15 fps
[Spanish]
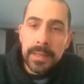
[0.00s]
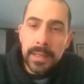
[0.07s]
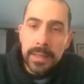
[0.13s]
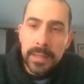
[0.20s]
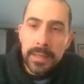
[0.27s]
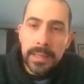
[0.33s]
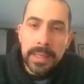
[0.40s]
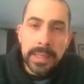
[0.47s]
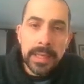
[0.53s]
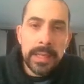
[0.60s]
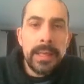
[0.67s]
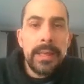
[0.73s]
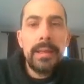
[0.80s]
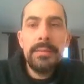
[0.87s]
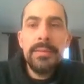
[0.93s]
eh, y
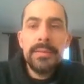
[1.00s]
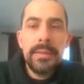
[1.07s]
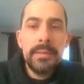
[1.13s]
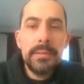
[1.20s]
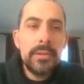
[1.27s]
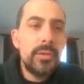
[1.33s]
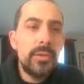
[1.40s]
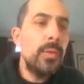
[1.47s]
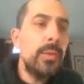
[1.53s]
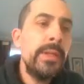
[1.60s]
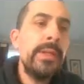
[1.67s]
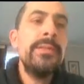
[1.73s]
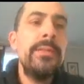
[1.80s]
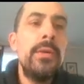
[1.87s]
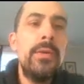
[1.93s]
que le dicen
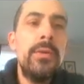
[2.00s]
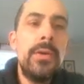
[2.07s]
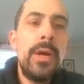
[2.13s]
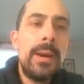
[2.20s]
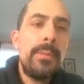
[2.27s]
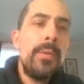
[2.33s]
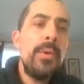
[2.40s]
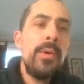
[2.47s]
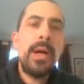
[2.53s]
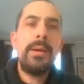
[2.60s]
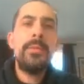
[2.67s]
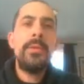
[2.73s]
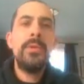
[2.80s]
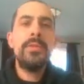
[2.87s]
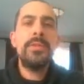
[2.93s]
lunes o
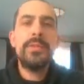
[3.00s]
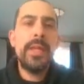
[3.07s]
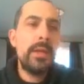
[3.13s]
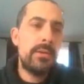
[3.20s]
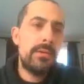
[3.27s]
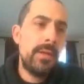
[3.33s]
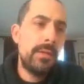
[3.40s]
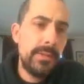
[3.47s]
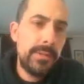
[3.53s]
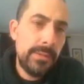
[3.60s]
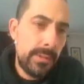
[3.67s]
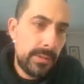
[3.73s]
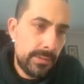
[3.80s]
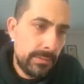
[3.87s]
amor, seco, algo así.